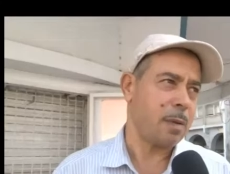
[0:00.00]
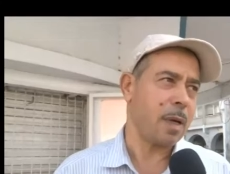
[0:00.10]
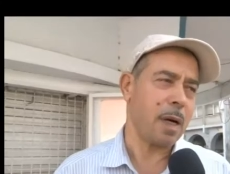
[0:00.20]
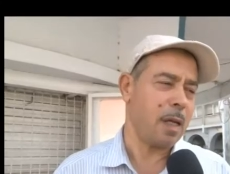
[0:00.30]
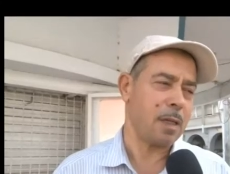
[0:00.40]

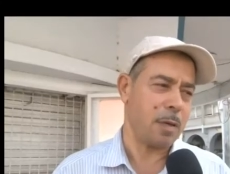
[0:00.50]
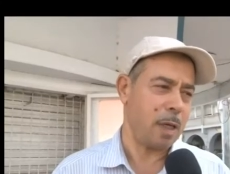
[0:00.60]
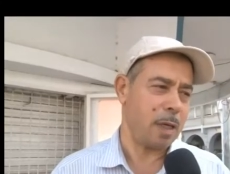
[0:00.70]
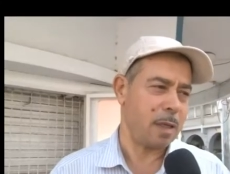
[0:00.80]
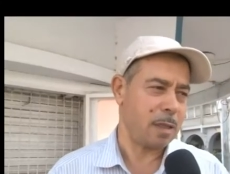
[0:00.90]
تسمى غاليه
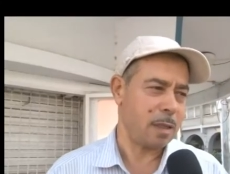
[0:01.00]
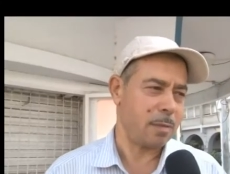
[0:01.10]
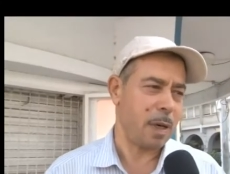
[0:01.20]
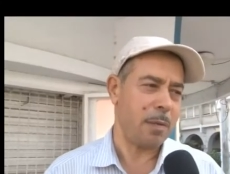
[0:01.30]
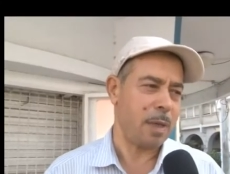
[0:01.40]
شويه
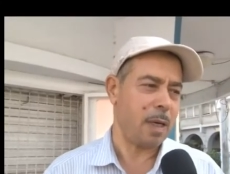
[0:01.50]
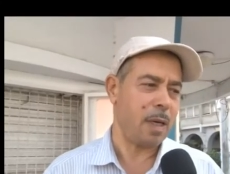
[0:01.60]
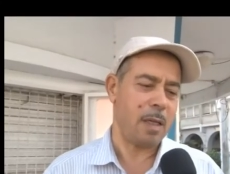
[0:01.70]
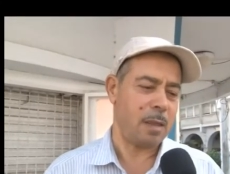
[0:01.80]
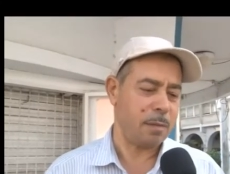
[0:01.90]
700
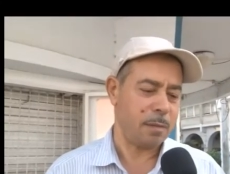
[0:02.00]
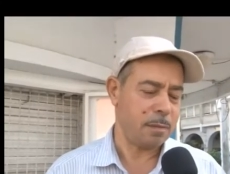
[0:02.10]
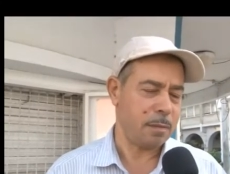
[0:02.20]
غاليه